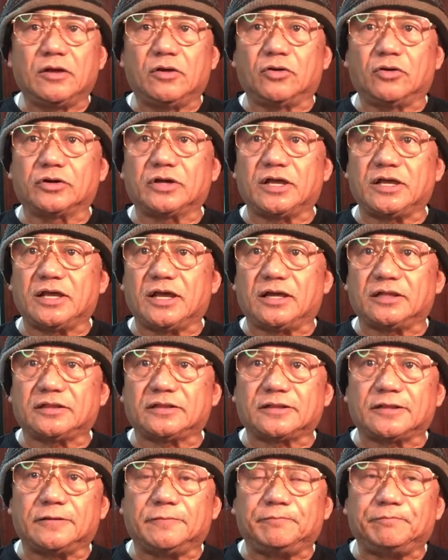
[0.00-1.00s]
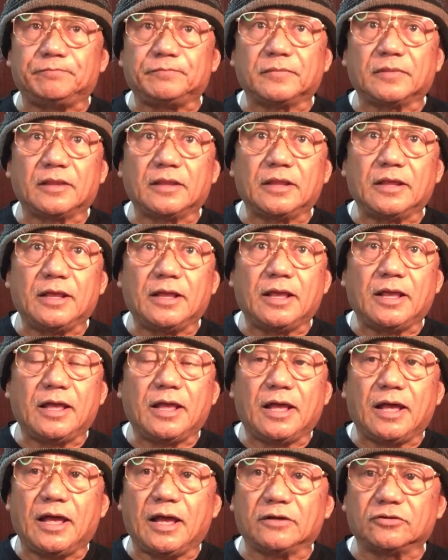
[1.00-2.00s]
Okay, at
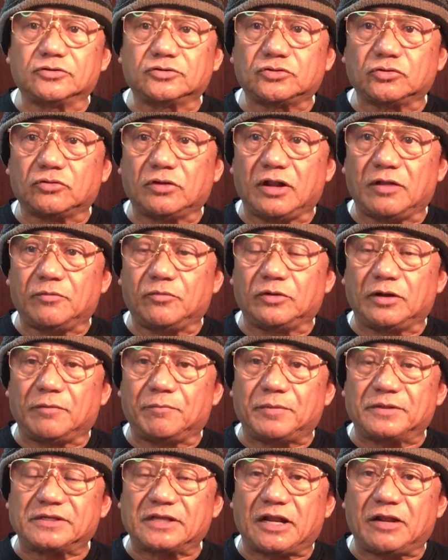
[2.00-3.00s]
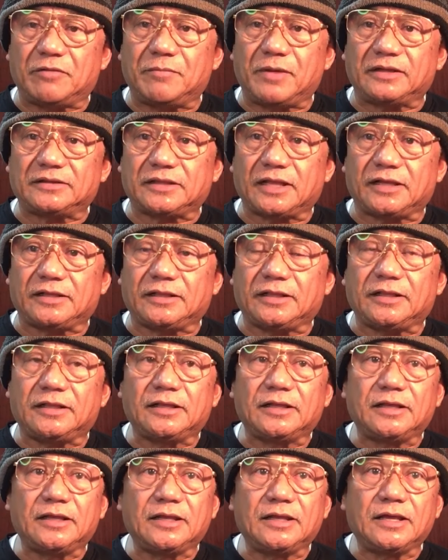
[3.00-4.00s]
Uh, gusto ko lang muna pasalamatan
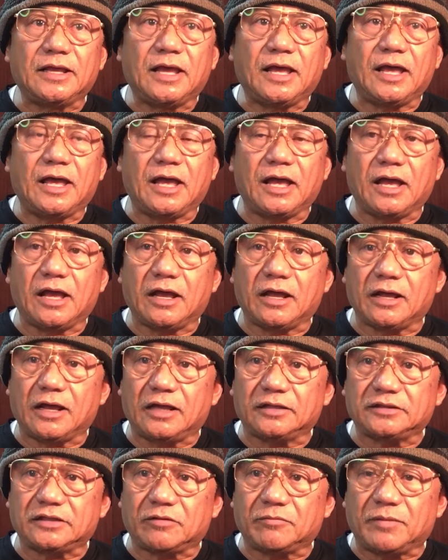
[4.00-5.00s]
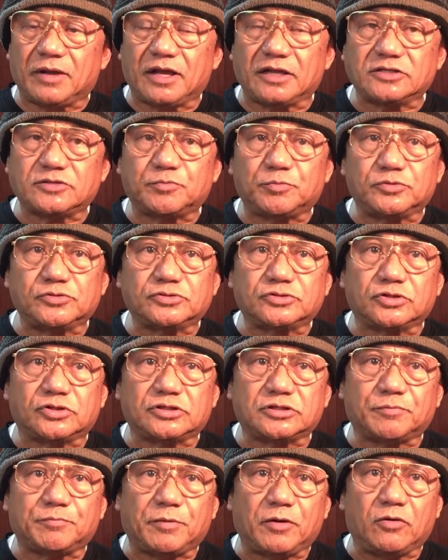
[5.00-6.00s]
ang ating mga
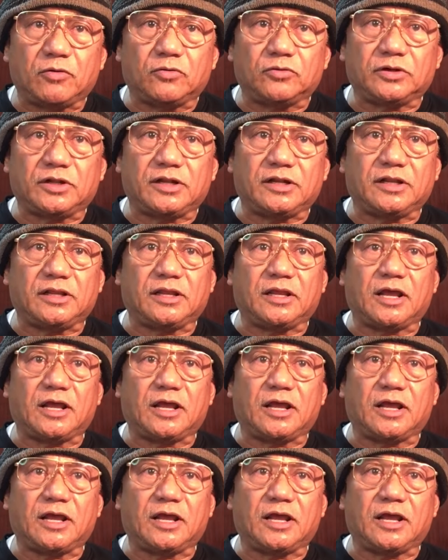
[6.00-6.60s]
sponsors, panguna ni